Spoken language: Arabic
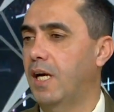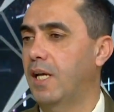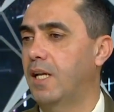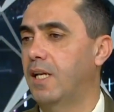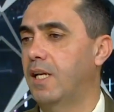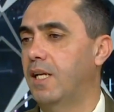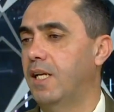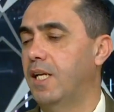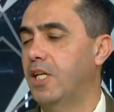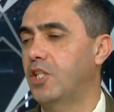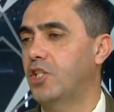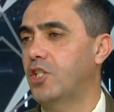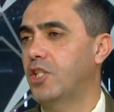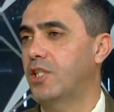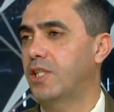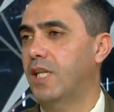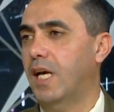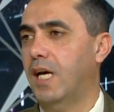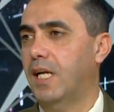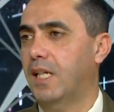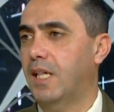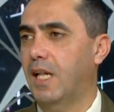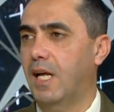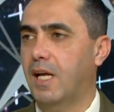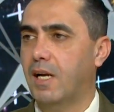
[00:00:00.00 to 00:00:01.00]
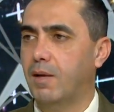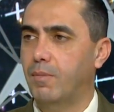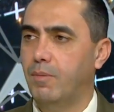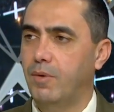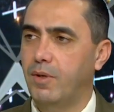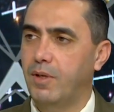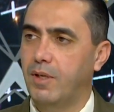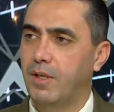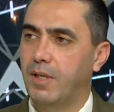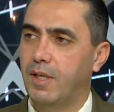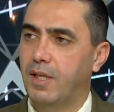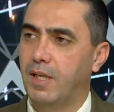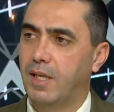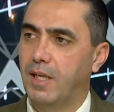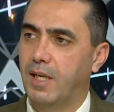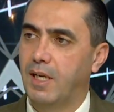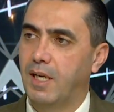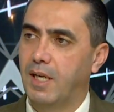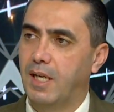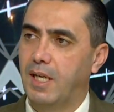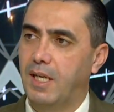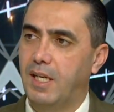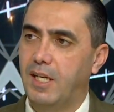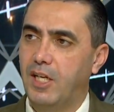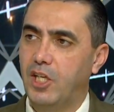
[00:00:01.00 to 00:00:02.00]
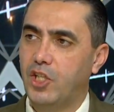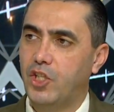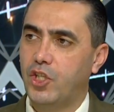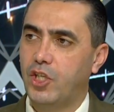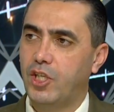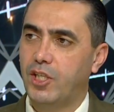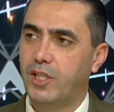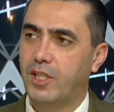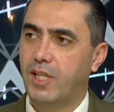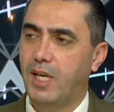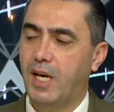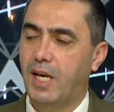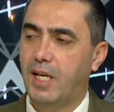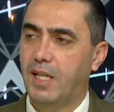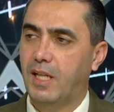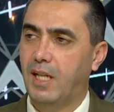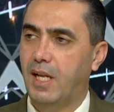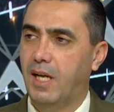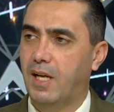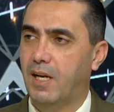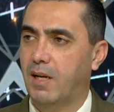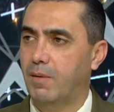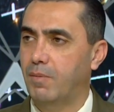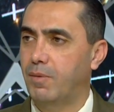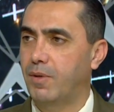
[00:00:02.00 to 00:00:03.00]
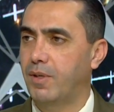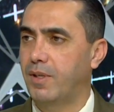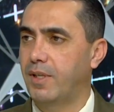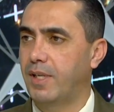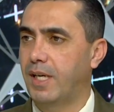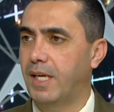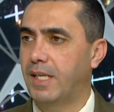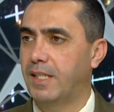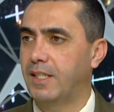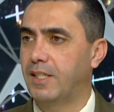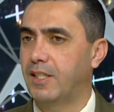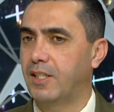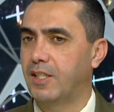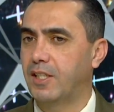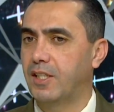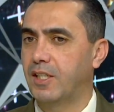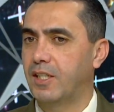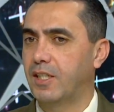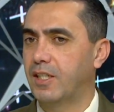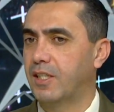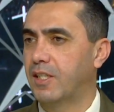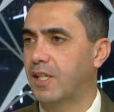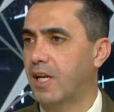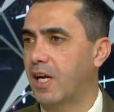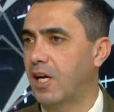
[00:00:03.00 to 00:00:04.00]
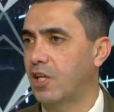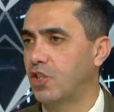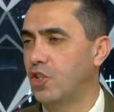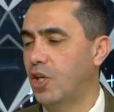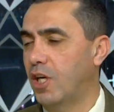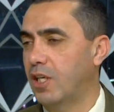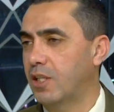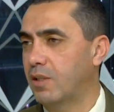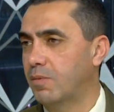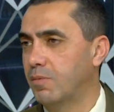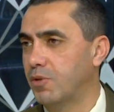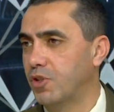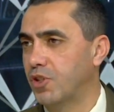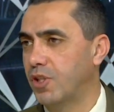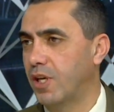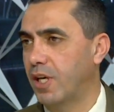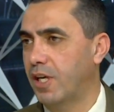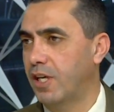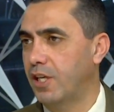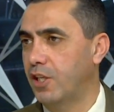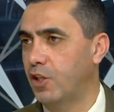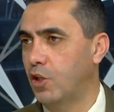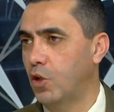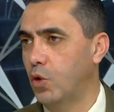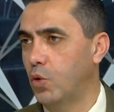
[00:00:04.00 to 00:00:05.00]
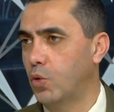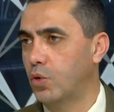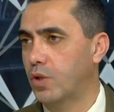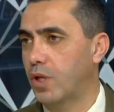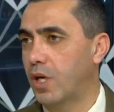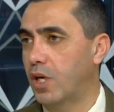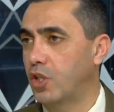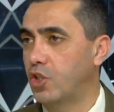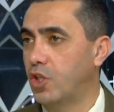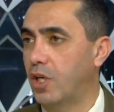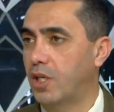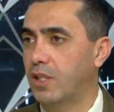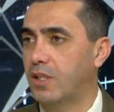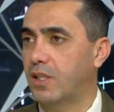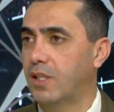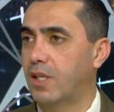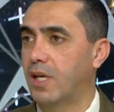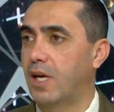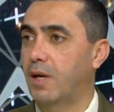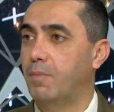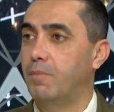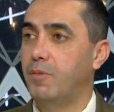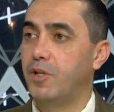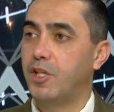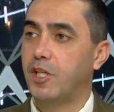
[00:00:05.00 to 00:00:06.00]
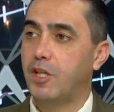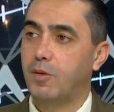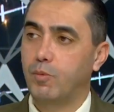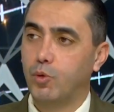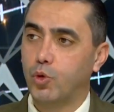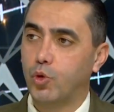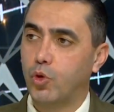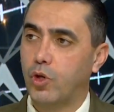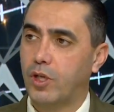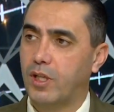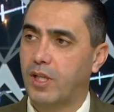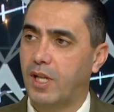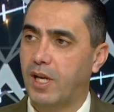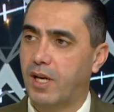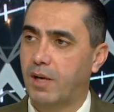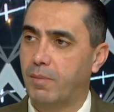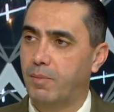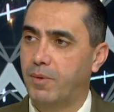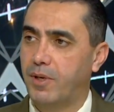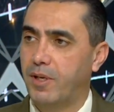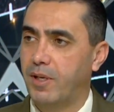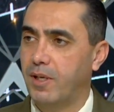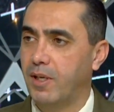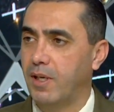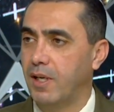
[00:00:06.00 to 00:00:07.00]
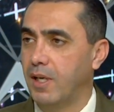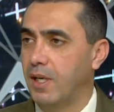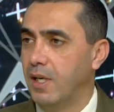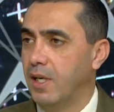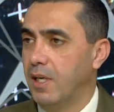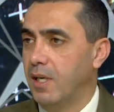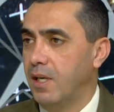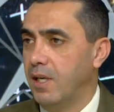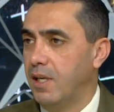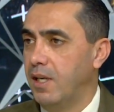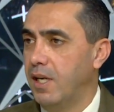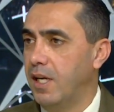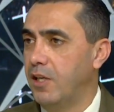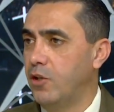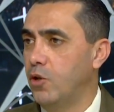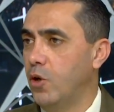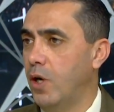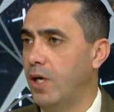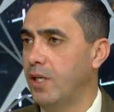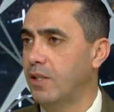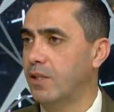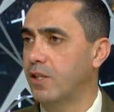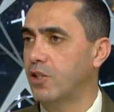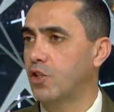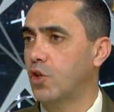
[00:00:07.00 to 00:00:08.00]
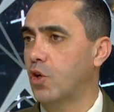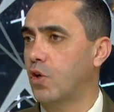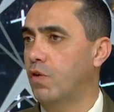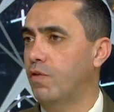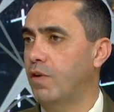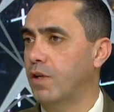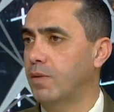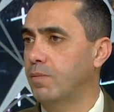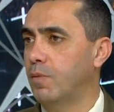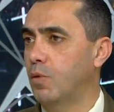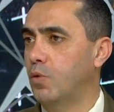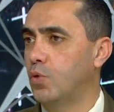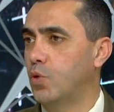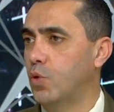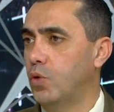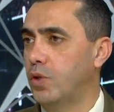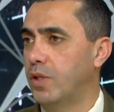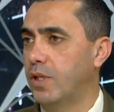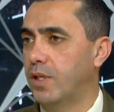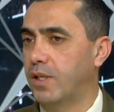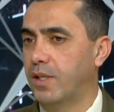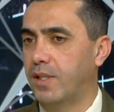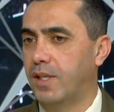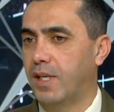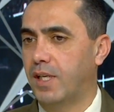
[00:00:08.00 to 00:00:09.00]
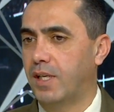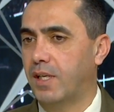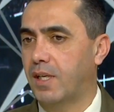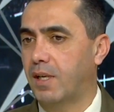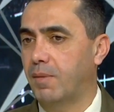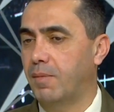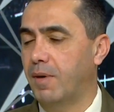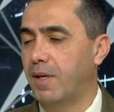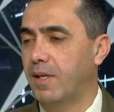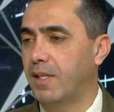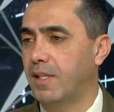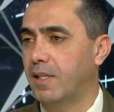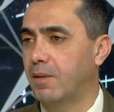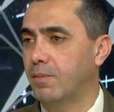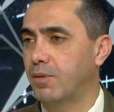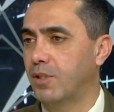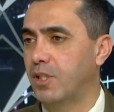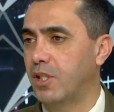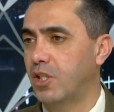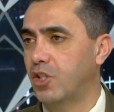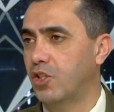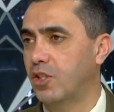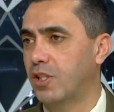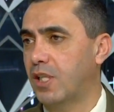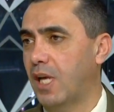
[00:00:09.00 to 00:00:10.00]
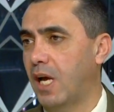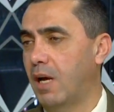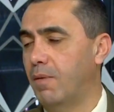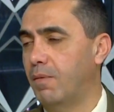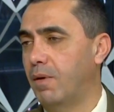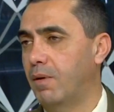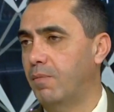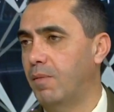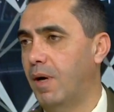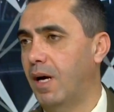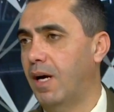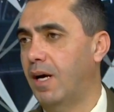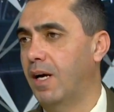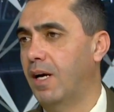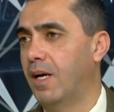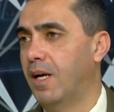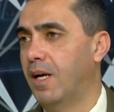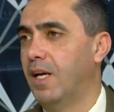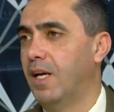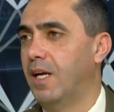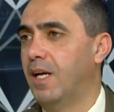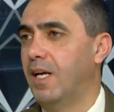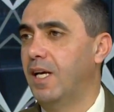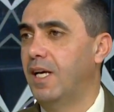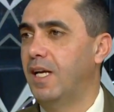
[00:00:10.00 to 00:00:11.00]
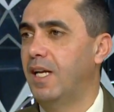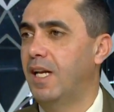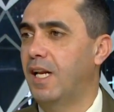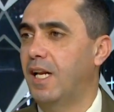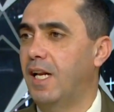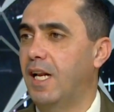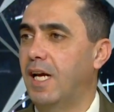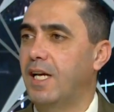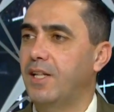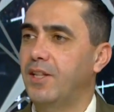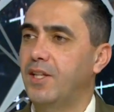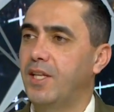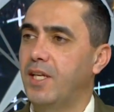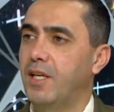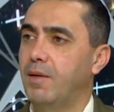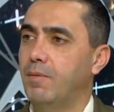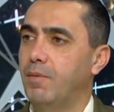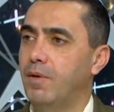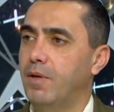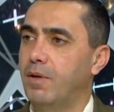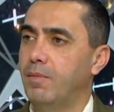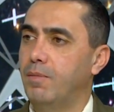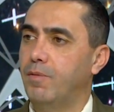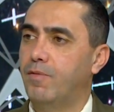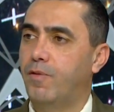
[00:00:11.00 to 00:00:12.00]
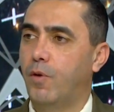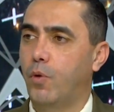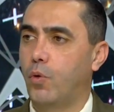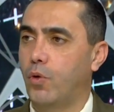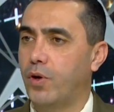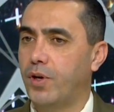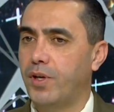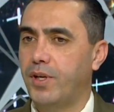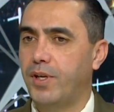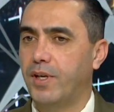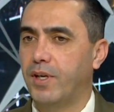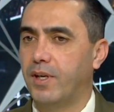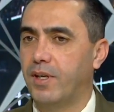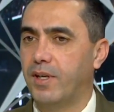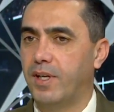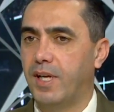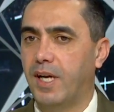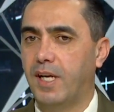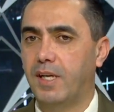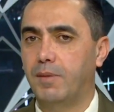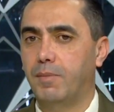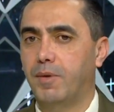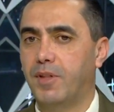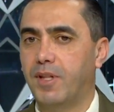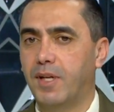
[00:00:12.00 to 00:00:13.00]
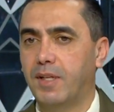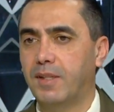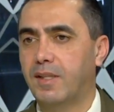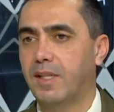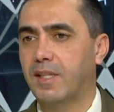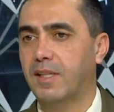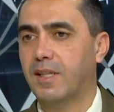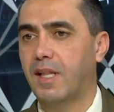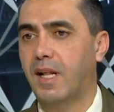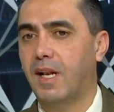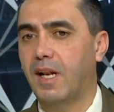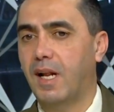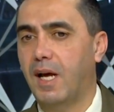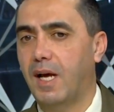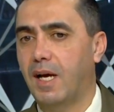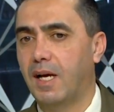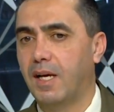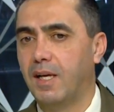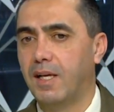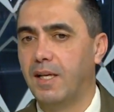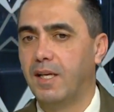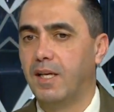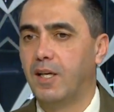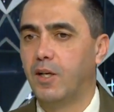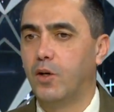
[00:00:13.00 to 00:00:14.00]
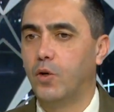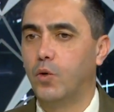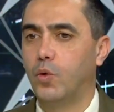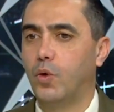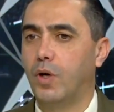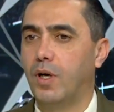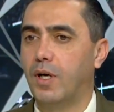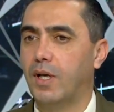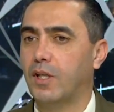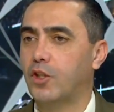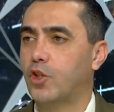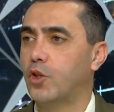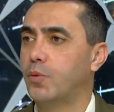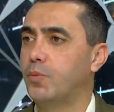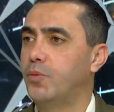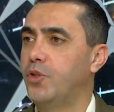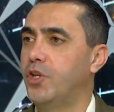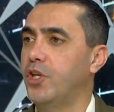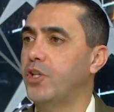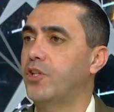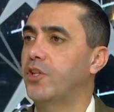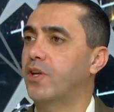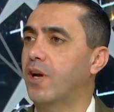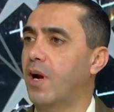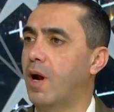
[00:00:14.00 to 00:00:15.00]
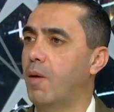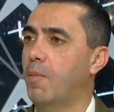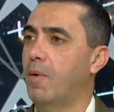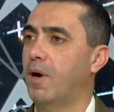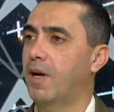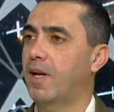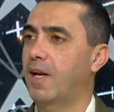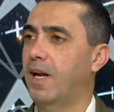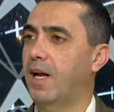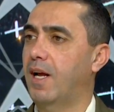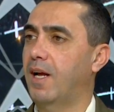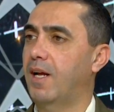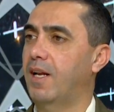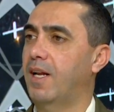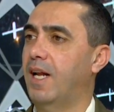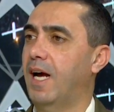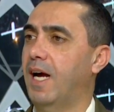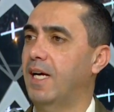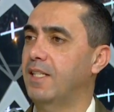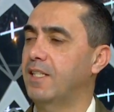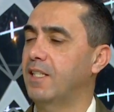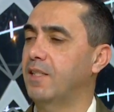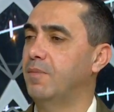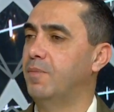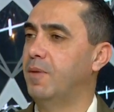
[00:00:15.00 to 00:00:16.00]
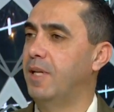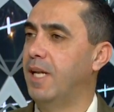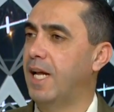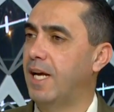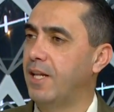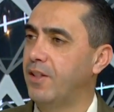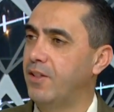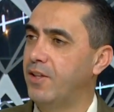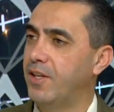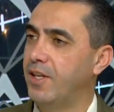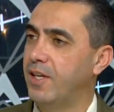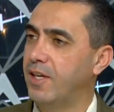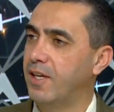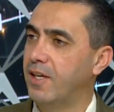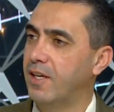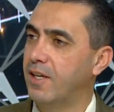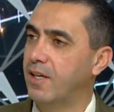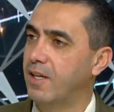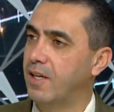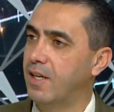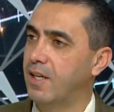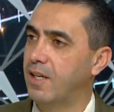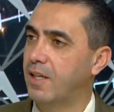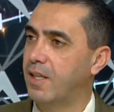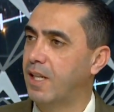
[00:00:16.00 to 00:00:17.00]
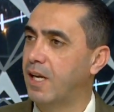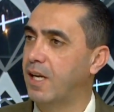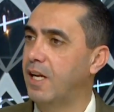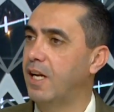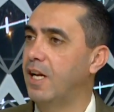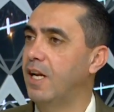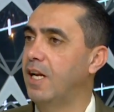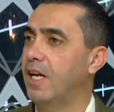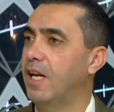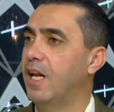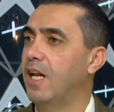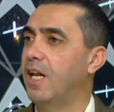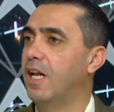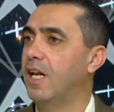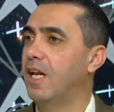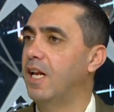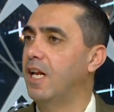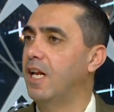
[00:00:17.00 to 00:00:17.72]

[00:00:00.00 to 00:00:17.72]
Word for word: ليش الاتحاد العربي مستوى التحكيم ليش مستوى الاتحاد العربي يعني آه، تراجعت مصداقيته وتراجعت اهميه البطولات العربيه لانه هاي التصرفات موجوده يعني كمان انت بصير تتعامل مع الانديه بفوقيه يعني مثلا تطلع وتبدي احترامك لعدد من الانديه جماهيريتها